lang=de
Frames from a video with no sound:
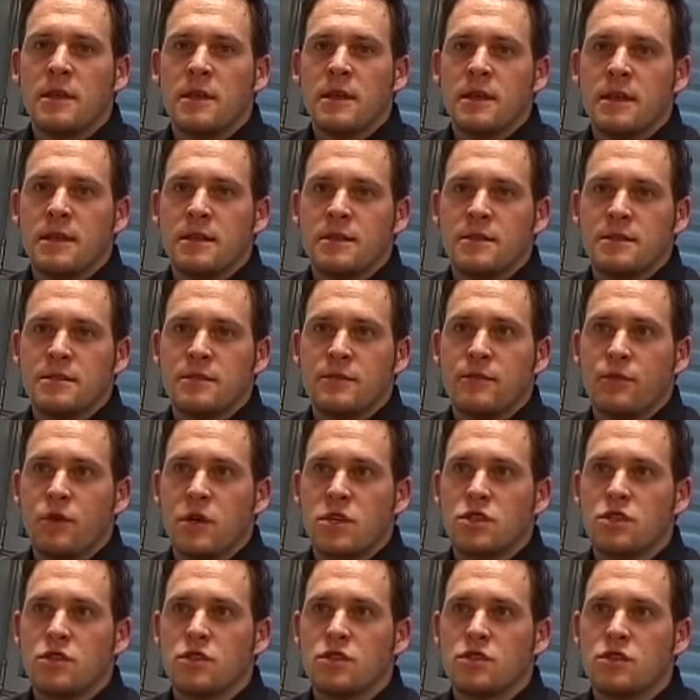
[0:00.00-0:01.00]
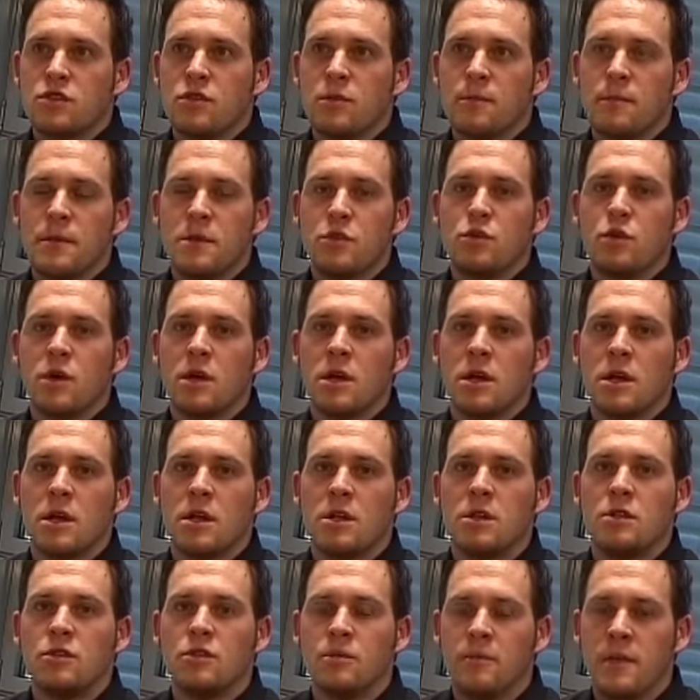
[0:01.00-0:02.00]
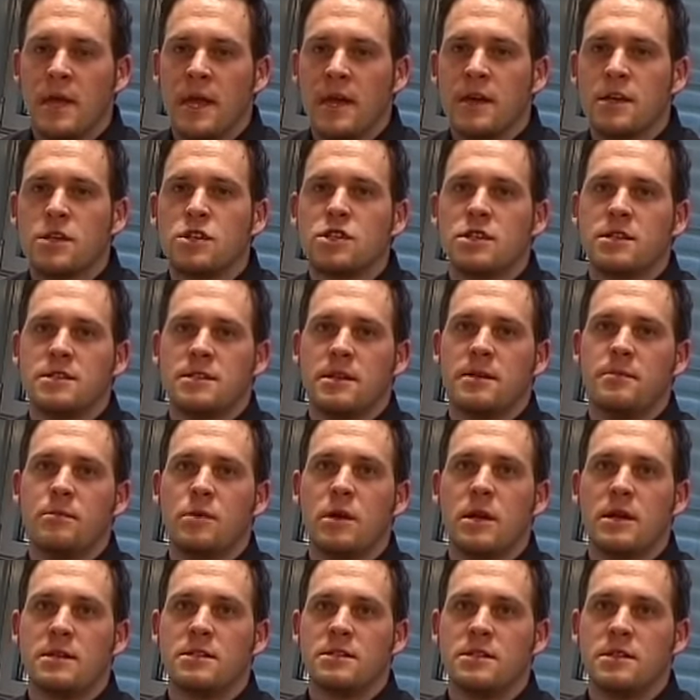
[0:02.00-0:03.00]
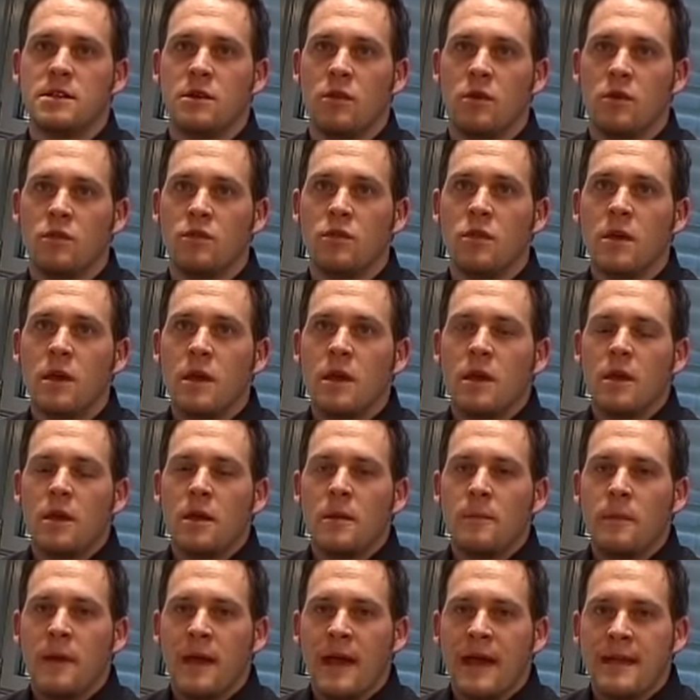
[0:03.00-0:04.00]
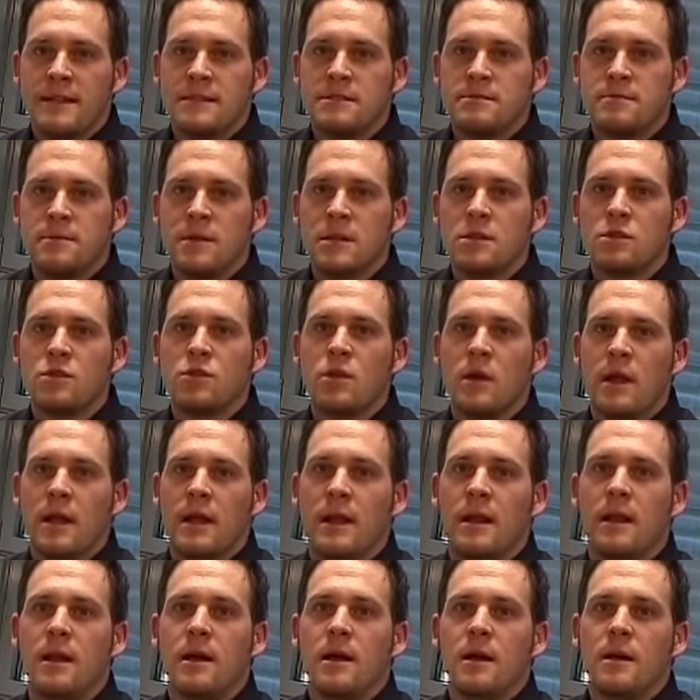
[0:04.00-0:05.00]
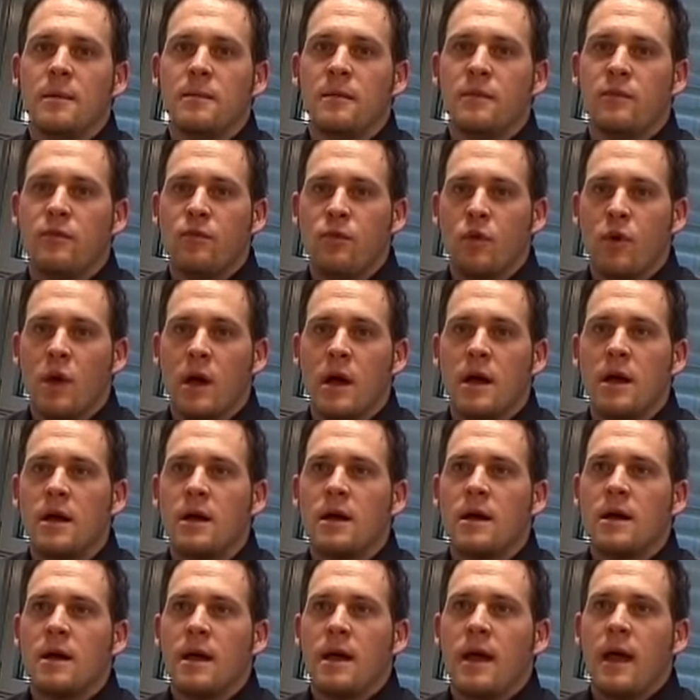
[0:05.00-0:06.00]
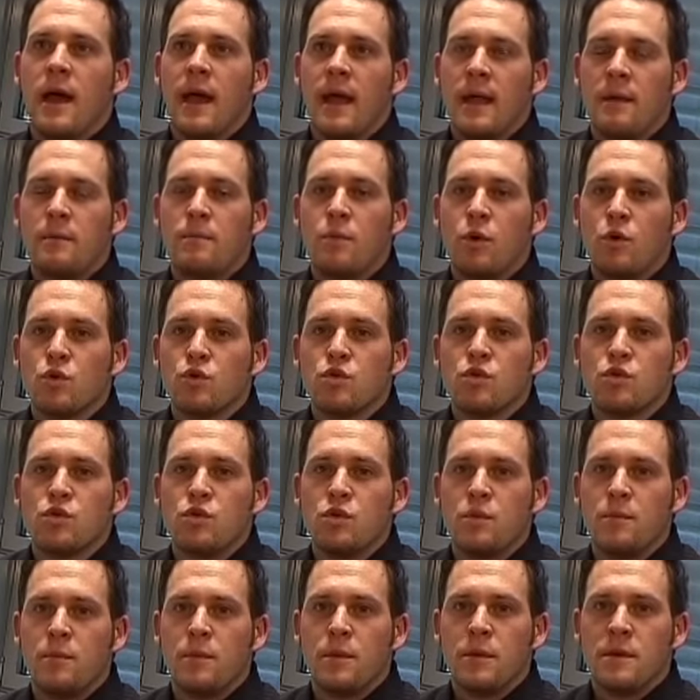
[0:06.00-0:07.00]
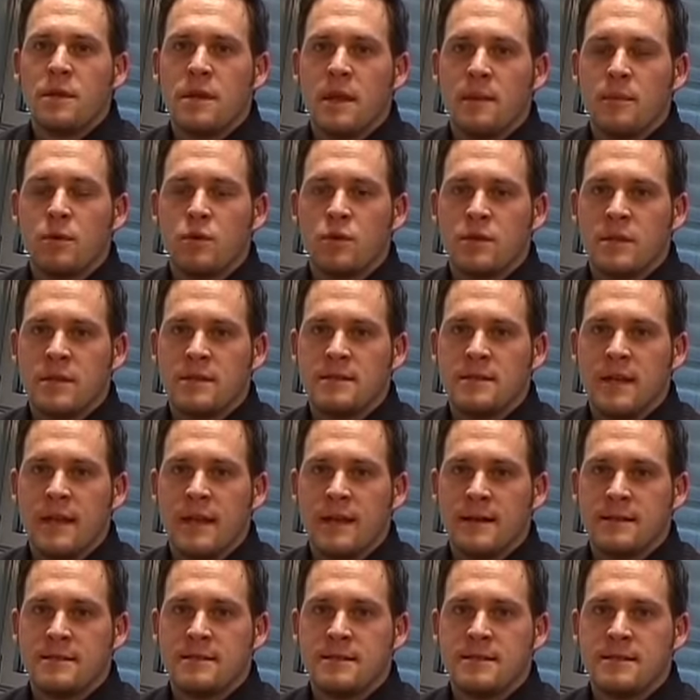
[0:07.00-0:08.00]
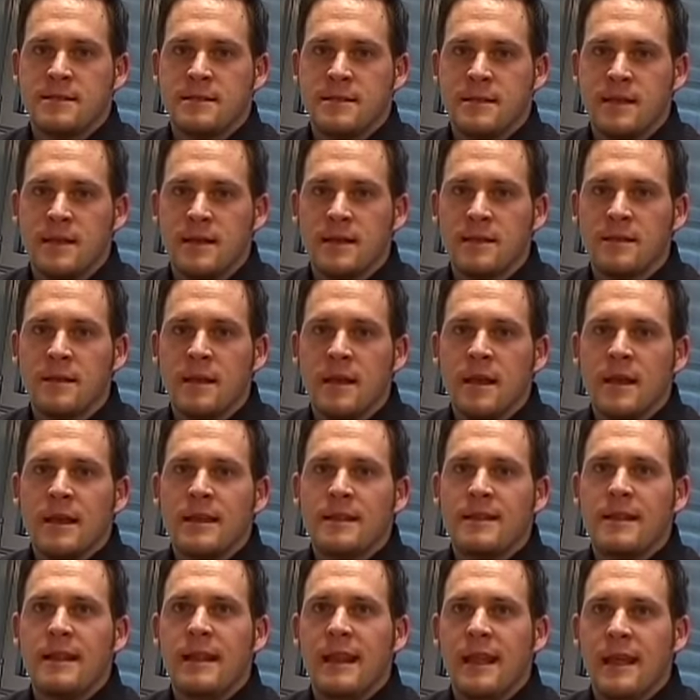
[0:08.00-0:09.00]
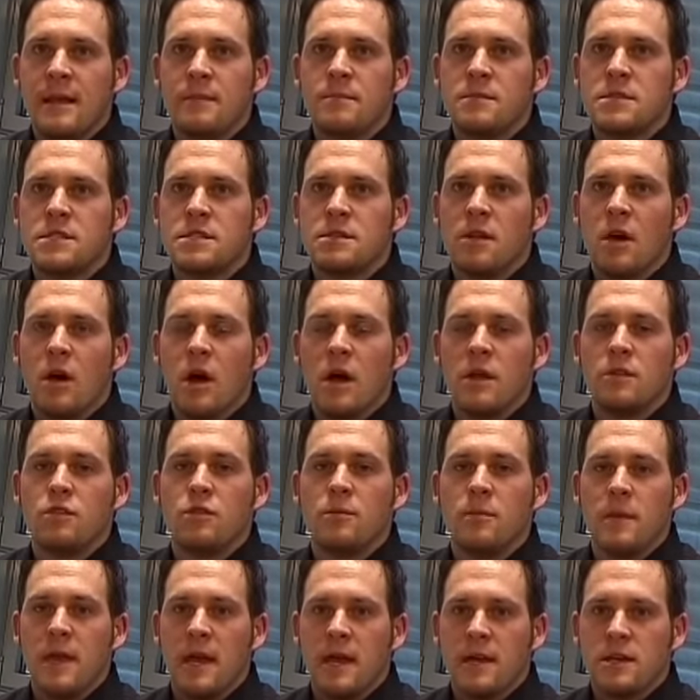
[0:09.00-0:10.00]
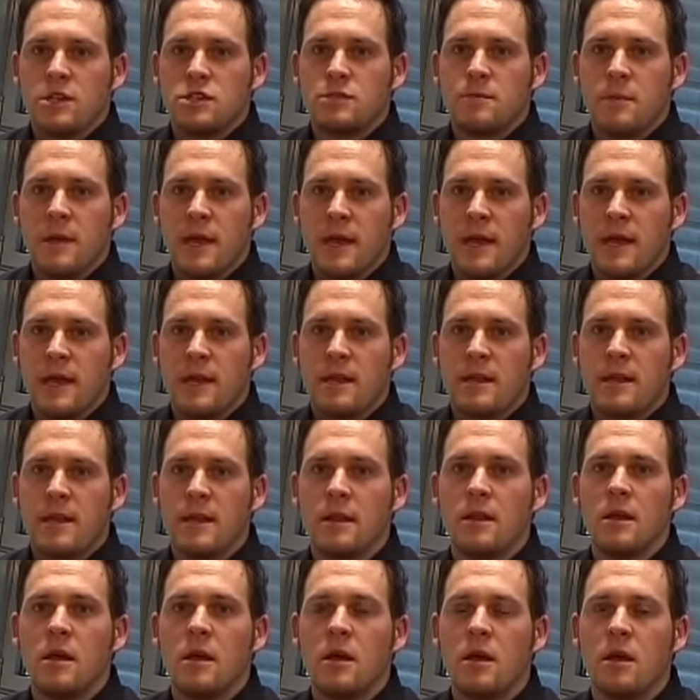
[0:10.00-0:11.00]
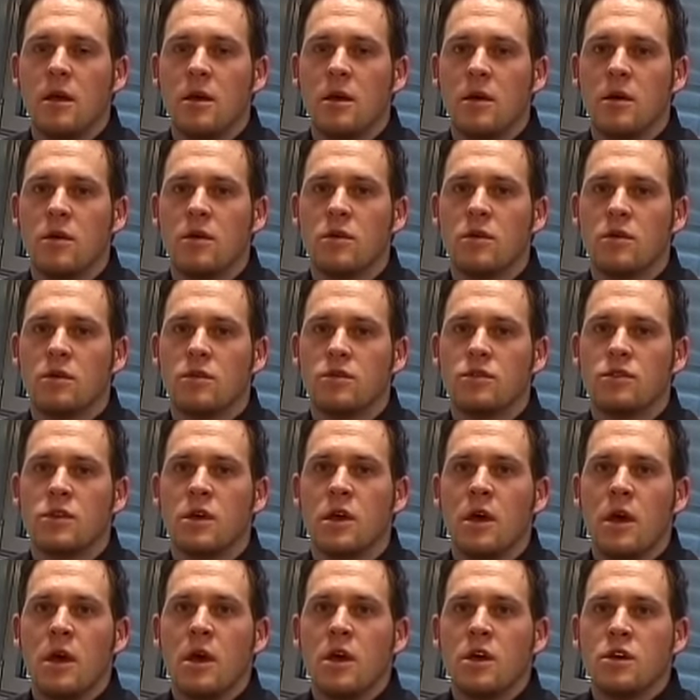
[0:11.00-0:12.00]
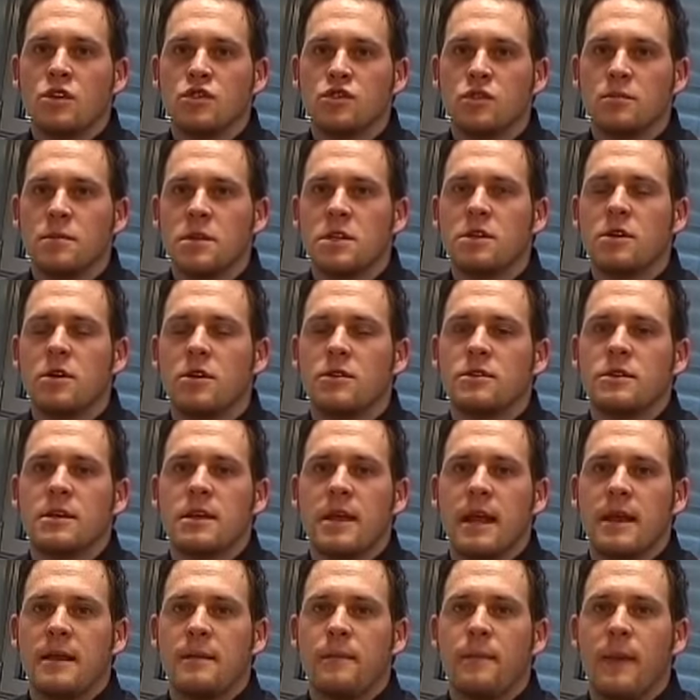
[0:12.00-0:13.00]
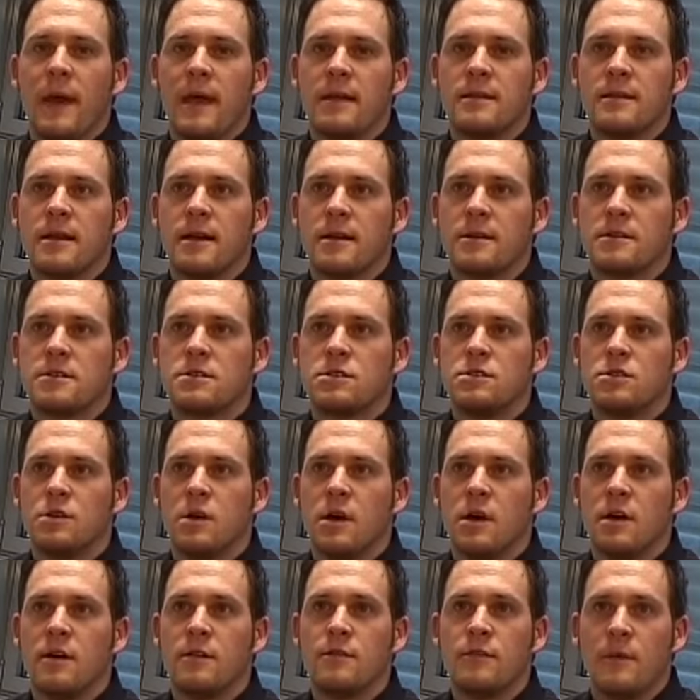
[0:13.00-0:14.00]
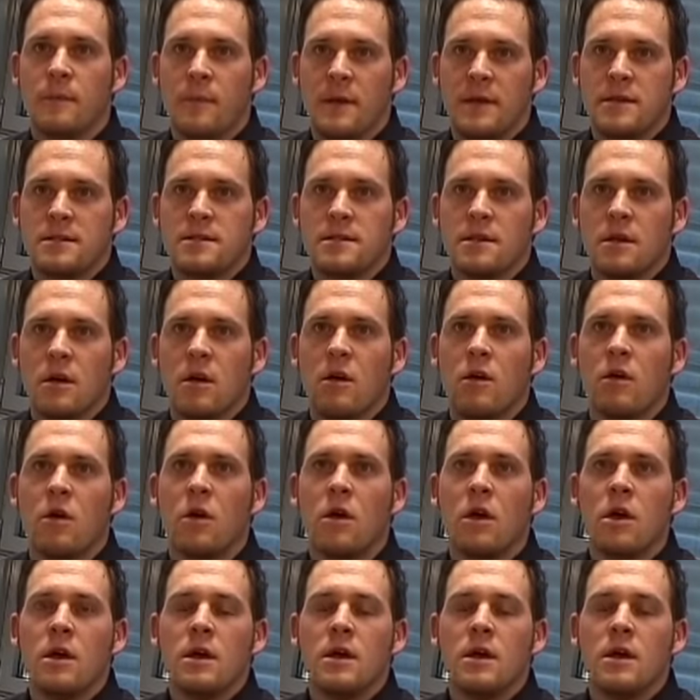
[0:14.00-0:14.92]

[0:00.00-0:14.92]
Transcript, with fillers: ich in diese Forschungsgruppe durch numerische Simulation bereits virtuell, bevor ein Prototyp der Prothese existiert, die Lebensdauer numerisch berechnen und somit konnte ich einen Beitrag zur Verbesserung